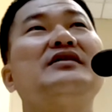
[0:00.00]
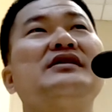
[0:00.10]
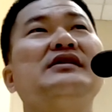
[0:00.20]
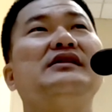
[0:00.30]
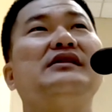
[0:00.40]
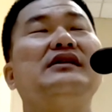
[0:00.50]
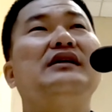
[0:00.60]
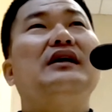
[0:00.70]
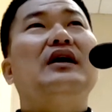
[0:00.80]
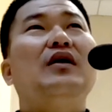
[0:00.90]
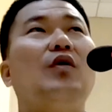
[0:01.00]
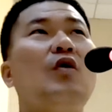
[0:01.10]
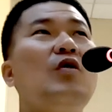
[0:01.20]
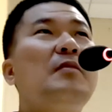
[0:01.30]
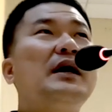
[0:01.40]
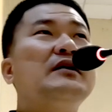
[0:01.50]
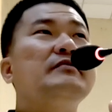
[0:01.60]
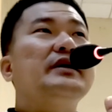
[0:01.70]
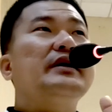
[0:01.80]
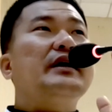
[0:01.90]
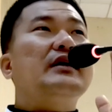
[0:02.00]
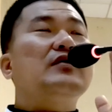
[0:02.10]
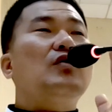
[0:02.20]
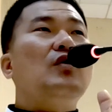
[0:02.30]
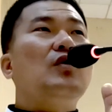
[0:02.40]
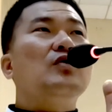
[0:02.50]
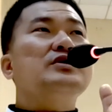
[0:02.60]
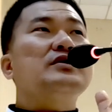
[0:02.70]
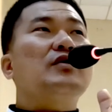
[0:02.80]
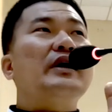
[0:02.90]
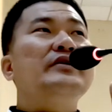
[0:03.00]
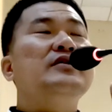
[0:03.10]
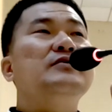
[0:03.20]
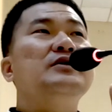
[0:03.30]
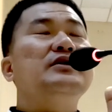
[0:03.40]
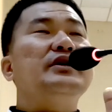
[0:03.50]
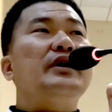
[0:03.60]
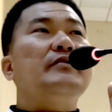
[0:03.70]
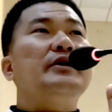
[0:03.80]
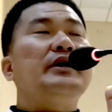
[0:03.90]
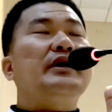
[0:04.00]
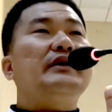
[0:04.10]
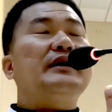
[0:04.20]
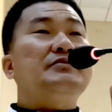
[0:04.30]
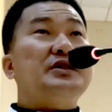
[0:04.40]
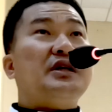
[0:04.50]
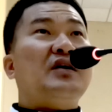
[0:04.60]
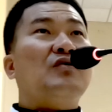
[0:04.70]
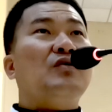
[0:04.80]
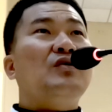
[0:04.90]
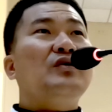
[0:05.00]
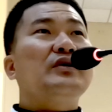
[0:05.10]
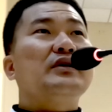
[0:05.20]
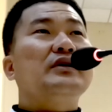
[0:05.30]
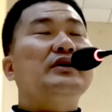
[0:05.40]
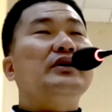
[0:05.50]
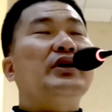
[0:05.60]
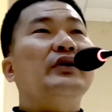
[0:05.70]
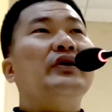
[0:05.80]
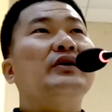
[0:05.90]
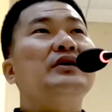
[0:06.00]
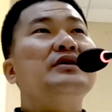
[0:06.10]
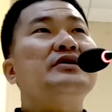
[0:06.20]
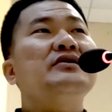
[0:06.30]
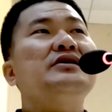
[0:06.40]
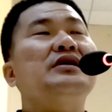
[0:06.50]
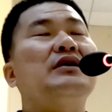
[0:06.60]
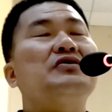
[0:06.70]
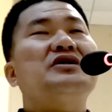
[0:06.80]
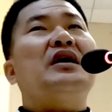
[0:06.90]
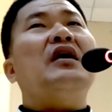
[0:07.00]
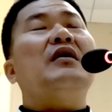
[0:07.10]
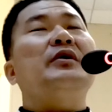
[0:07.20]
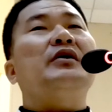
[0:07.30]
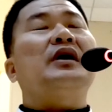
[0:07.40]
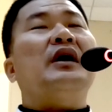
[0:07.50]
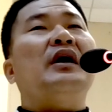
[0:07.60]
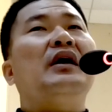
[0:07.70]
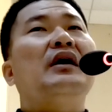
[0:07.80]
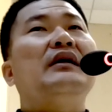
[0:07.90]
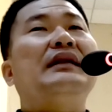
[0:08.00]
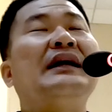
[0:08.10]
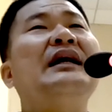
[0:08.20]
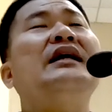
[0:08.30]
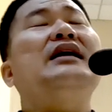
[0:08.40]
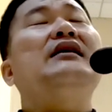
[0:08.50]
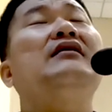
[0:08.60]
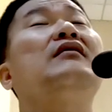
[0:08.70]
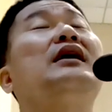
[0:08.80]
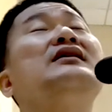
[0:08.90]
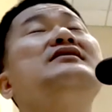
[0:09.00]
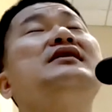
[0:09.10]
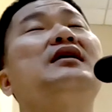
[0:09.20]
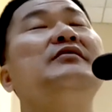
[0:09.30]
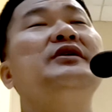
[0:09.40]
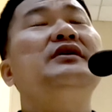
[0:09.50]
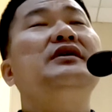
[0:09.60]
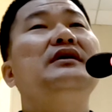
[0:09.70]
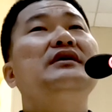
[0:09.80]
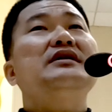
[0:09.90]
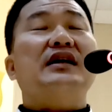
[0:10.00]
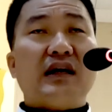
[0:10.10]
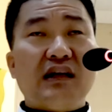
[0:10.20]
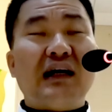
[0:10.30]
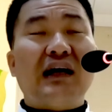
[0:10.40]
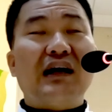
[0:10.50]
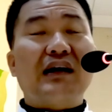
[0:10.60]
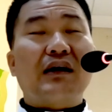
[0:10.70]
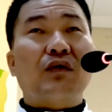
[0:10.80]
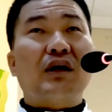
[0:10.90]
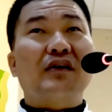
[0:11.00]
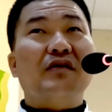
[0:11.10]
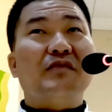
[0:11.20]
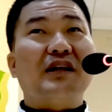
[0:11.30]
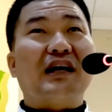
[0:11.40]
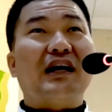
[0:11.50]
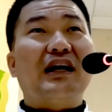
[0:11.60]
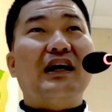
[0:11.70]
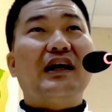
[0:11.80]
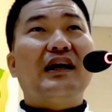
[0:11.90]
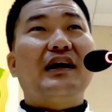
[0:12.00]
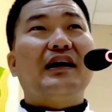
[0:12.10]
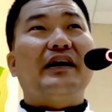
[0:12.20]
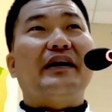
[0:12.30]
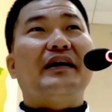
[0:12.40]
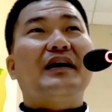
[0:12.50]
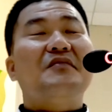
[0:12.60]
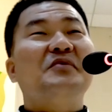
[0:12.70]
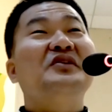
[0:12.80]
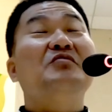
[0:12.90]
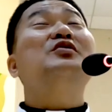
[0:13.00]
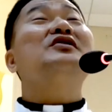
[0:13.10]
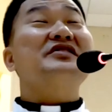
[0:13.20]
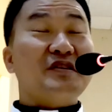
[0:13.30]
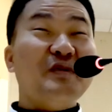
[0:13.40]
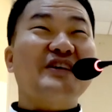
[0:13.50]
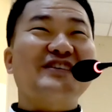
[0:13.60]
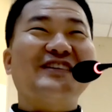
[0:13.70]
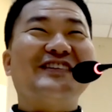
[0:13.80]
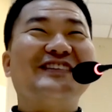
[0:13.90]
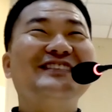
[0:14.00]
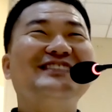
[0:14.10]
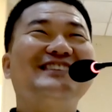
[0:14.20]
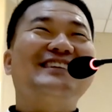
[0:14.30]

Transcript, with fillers: 것은 올바름에 대한 올고은 관념을 내면에 탑재하고 그 영역을 성실하고 책임감 있게 나날이 걸어가는 사람을 착하다라고 하는 겁니다. 예, 한번 더 풀어 설명했어요.